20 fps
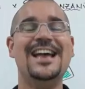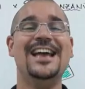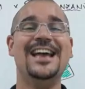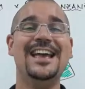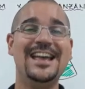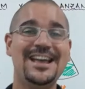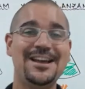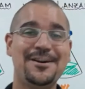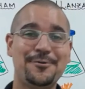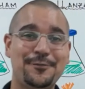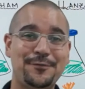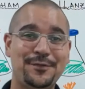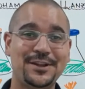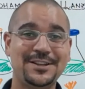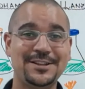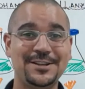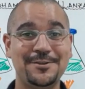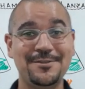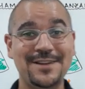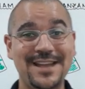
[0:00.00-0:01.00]
É,
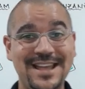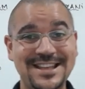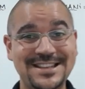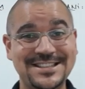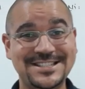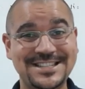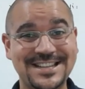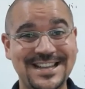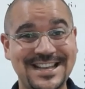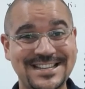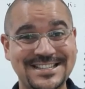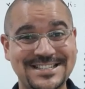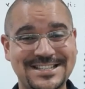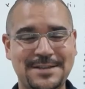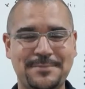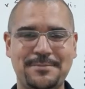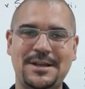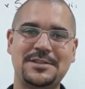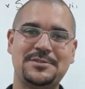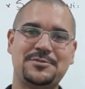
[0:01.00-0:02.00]
Alfredão, é,
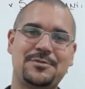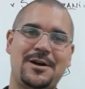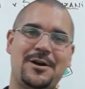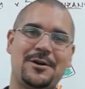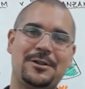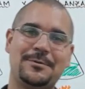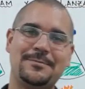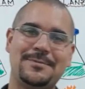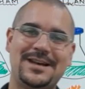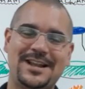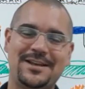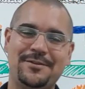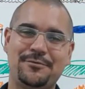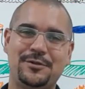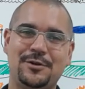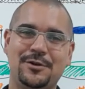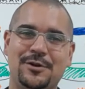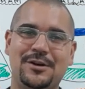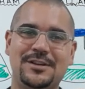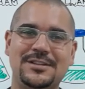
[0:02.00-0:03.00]
Jéssica, mais uma aula
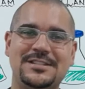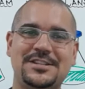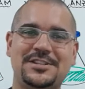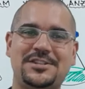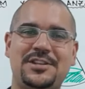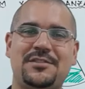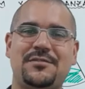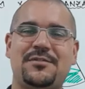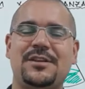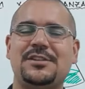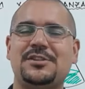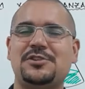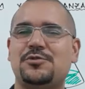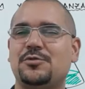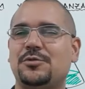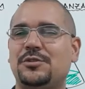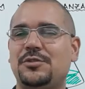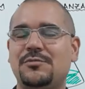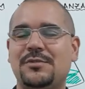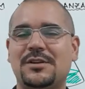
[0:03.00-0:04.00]
maravilhosa e a gente vai
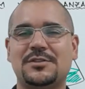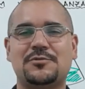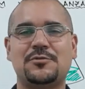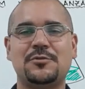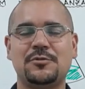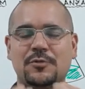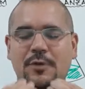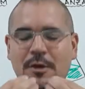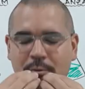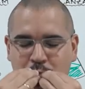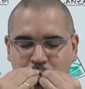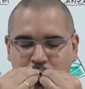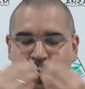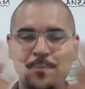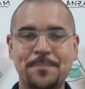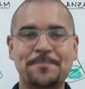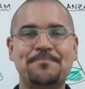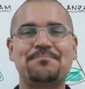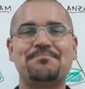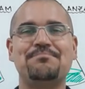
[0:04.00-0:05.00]
discutir um assunto, ó,
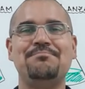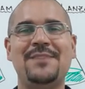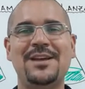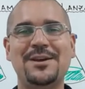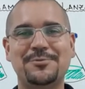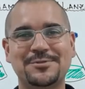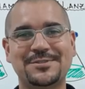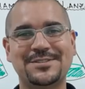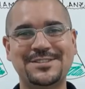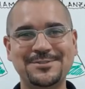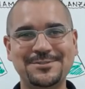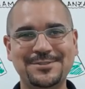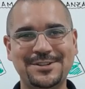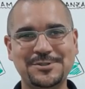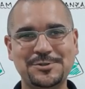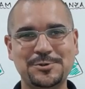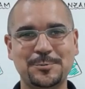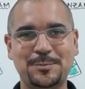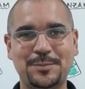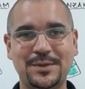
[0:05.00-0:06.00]
melzinho na
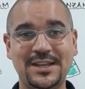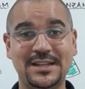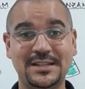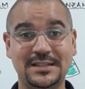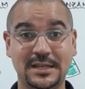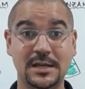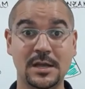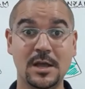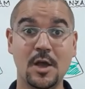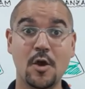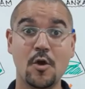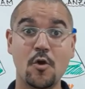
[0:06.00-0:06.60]
chupeta.